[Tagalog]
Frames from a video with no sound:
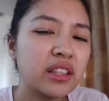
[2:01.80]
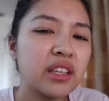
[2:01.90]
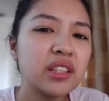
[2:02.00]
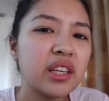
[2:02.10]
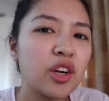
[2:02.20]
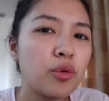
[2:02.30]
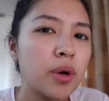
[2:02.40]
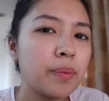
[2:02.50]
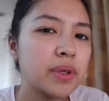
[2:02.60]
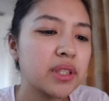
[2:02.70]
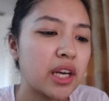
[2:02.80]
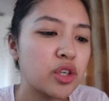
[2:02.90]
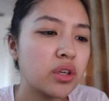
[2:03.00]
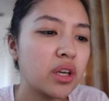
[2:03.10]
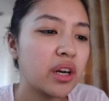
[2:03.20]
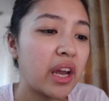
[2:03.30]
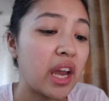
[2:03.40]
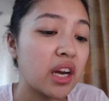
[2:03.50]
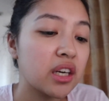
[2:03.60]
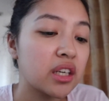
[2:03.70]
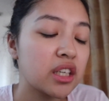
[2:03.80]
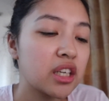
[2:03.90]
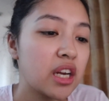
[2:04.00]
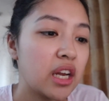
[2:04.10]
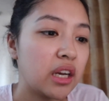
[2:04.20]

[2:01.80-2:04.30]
Ito na-try ko magpa-schedule ng hair